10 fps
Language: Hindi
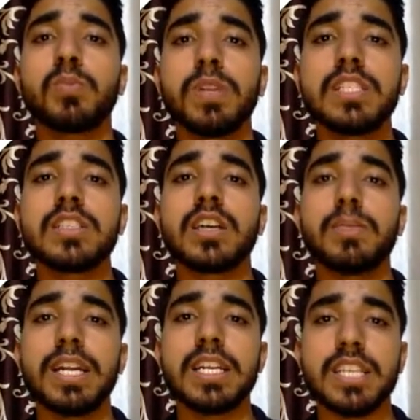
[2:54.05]
प्लीज़
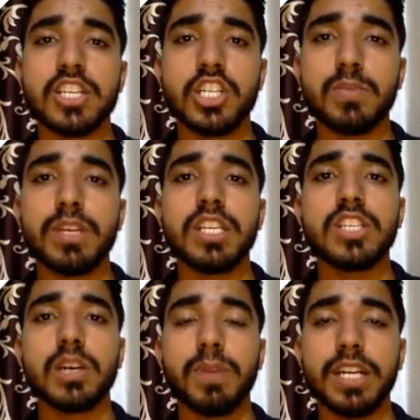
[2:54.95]
कमेंट सेक्शन में नीचे
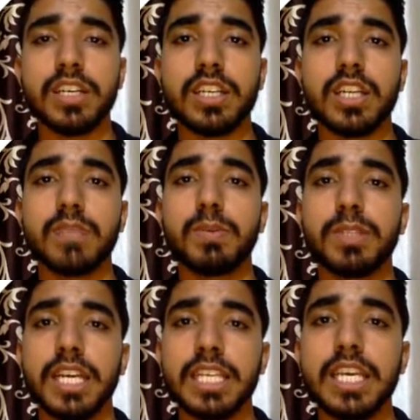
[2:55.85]
कमेंट कर कर हमें
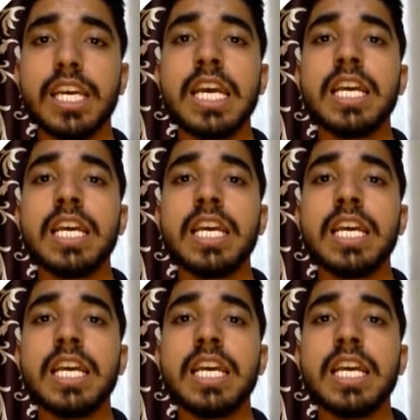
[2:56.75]
बताइए